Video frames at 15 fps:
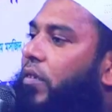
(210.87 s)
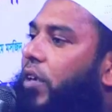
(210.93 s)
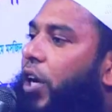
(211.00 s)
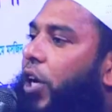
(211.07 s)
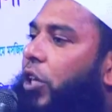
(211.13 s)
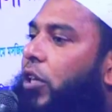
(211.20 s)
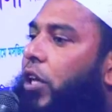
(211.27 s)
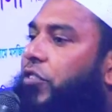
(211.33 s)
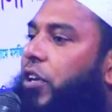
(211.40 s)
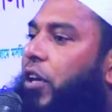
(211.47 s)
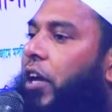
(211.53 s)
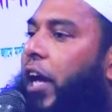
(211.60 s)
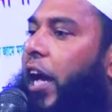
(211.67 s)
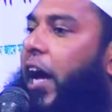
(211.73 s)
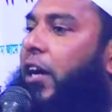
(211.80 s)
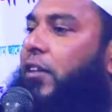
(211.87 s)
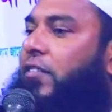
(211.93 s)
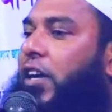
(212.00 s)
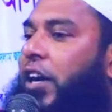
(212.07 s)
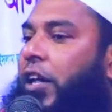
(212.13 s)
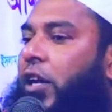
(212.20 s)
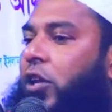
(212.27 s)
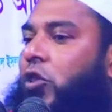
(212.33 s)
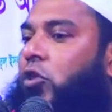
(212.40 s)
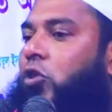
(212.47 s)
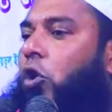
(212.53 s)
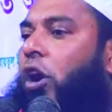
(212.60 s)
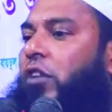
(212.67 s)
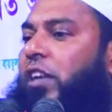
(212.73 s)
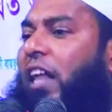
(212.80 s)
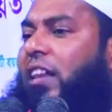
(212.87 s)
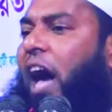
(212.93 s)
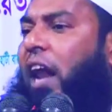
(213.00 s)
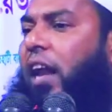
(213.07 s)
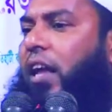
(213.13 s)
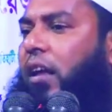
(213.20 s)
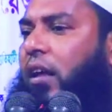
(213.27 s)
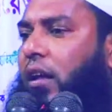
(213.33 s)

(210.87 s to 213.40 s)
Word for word: এই দেশের এক শ্রেণীর ধ্বজাধারী